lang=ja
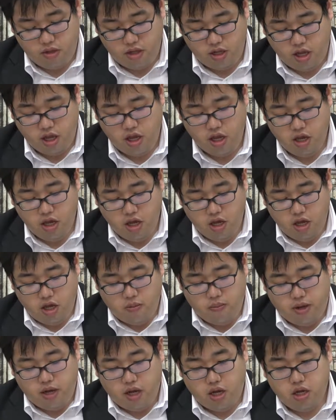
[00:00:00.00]
で
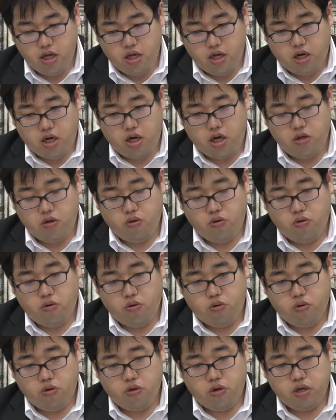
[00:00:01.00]
まああ
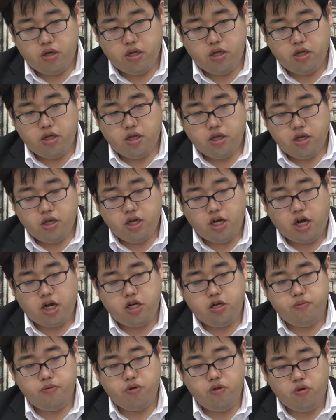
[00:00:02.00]
の
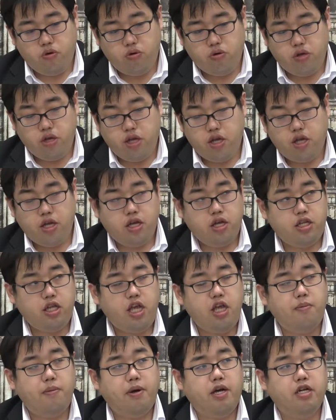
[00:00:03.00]
学部の、えー、
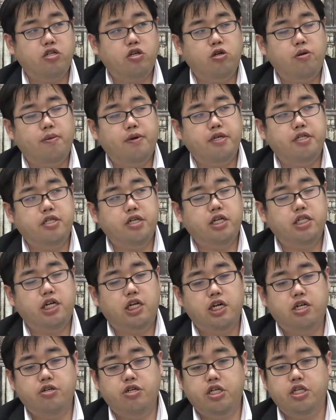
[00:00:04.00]
テーマがそのまま取材
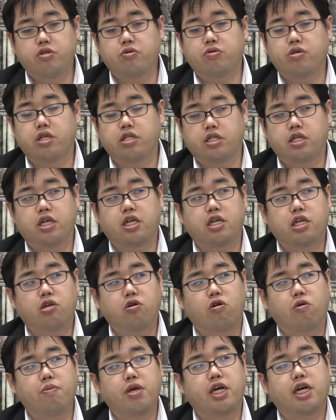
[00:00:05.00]
される以上ですね
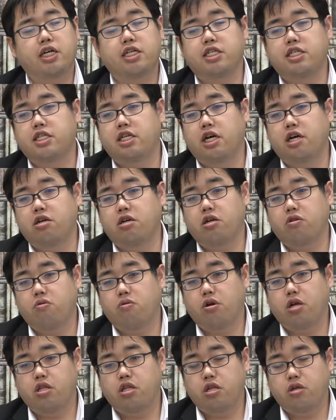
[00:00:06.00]
興味関心があるかど
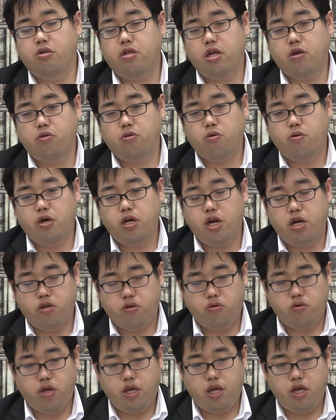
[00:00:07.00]
うかっていう点を問われる
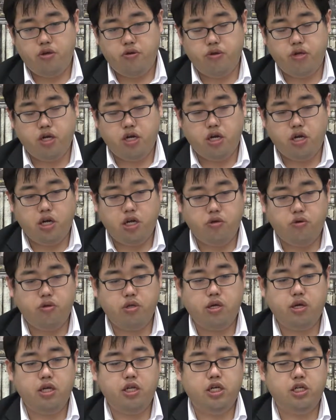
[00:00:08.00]
というふうに考えておい
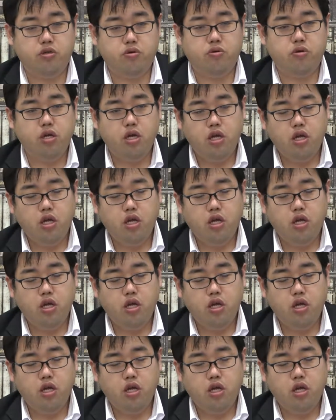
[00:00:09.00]
た方がいいでしょ